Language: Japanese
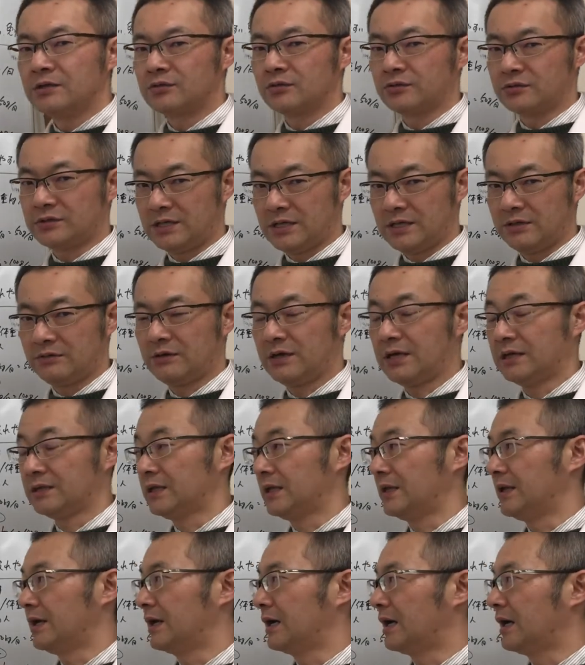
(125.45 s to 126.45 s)
女性の
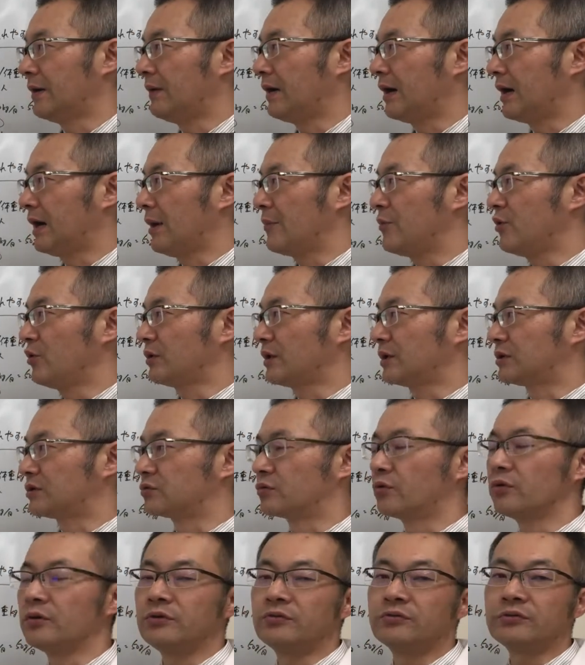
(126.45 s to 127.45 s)
方なんかは髪の毛
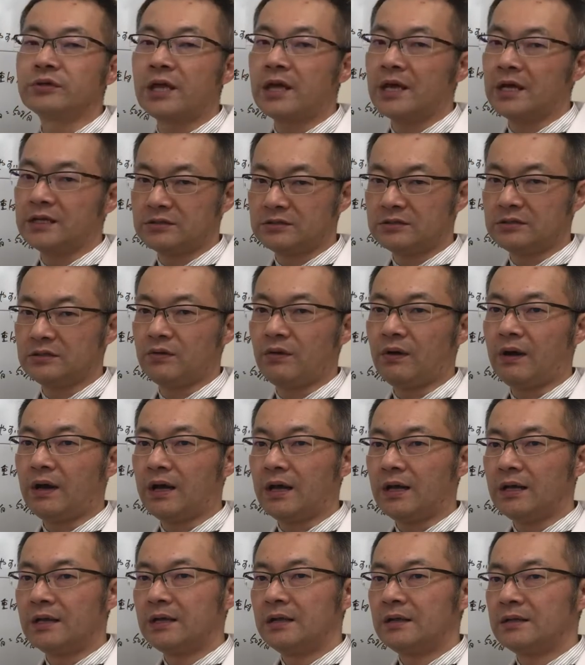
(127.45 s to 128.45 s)
すごい抜けやすいと
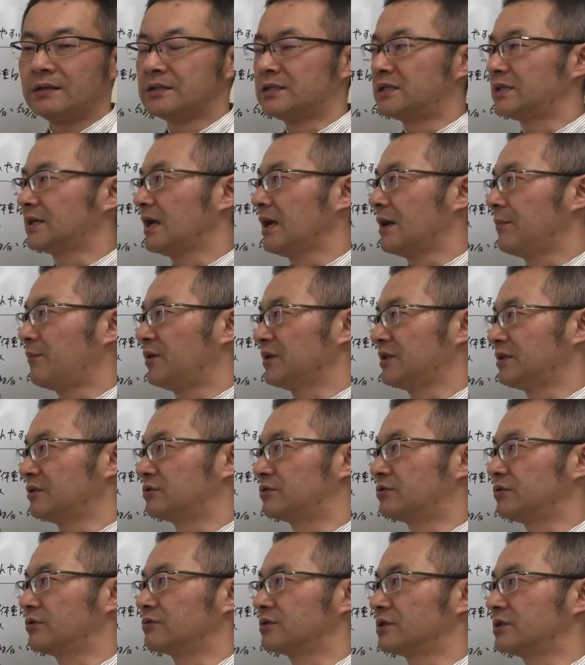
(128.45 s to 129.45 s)
か血がやっぱし
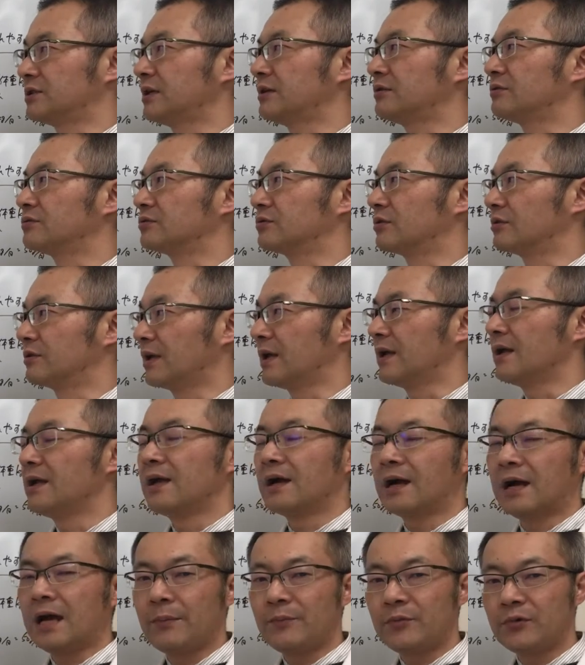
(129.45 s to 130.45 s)
不足してくるとね
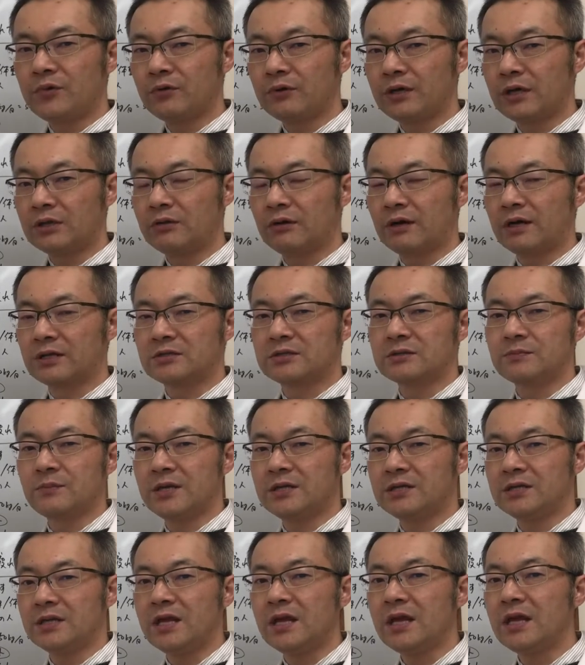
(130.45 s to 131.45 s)
髪の毛とか
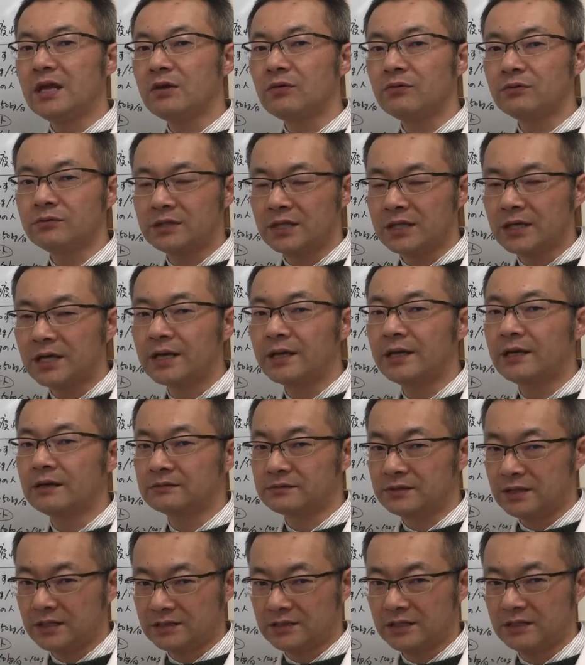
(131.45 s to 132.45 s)
爪に栄養っていかな
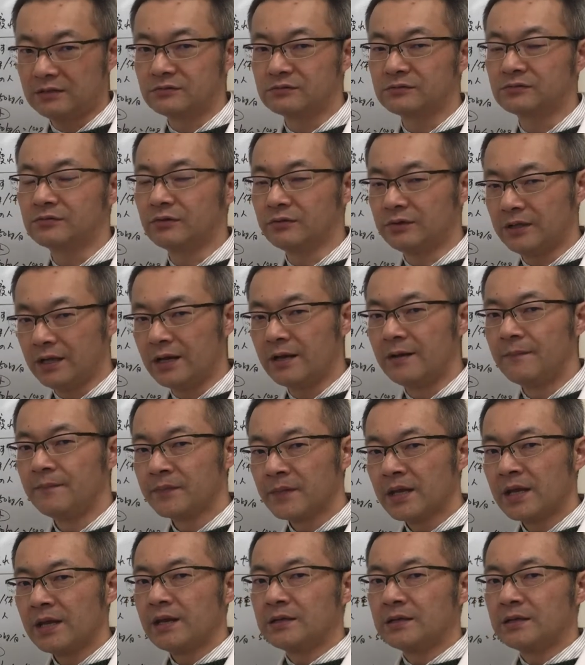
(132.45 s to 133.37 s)
くなってくるので